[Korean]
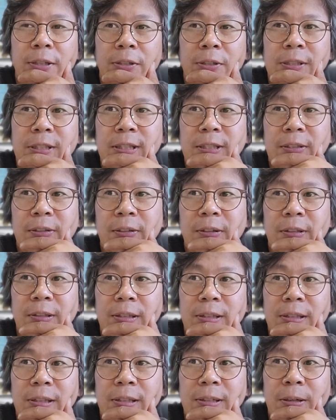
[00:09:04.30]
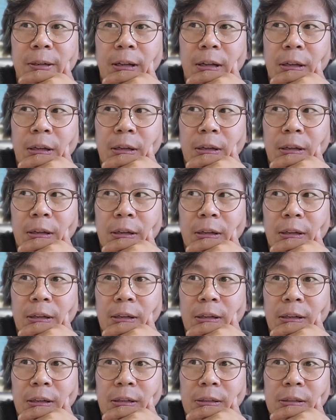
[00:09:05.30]
거죠. 그런 것들을.
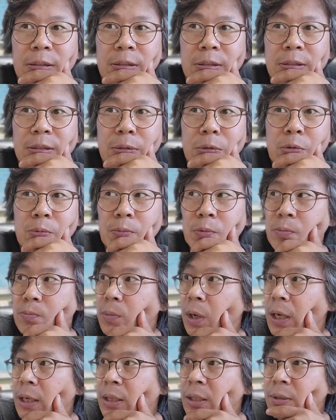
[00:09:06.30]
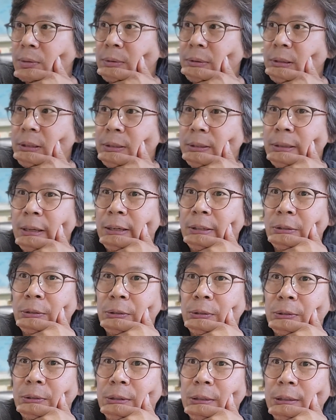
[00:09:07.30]
요즘 많이
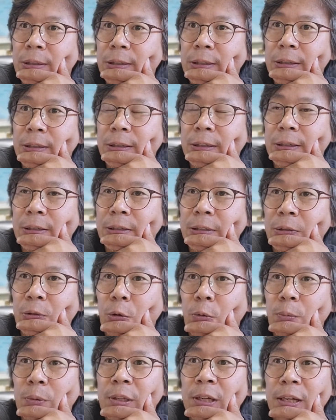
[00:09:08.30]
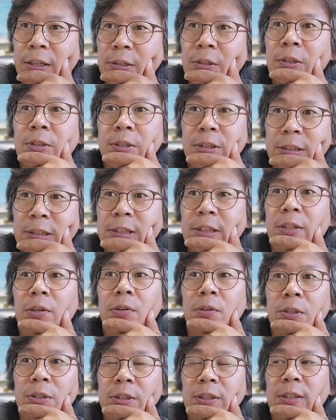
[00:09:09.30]
계속 어, 고민하는 것들은 그런
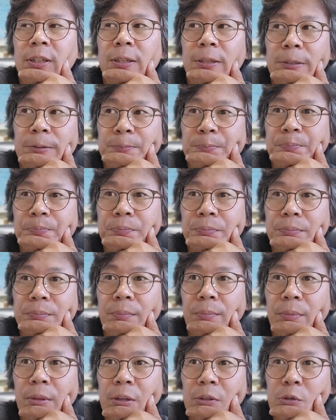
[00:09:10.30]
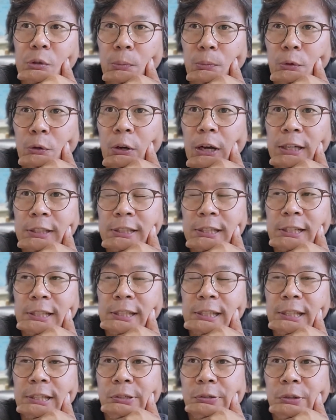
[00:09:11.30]
것들이에요. 음, 좀 더
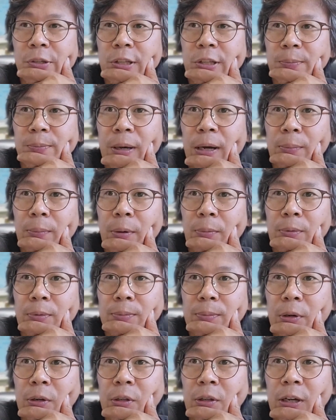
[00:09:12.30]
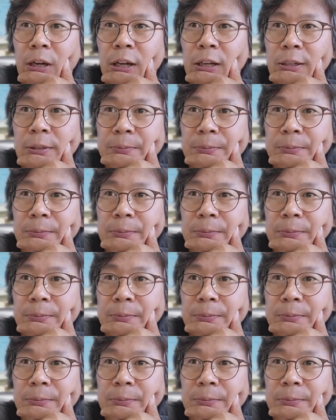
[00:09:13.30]
확장시킬 수 있는 방법은 뭘까?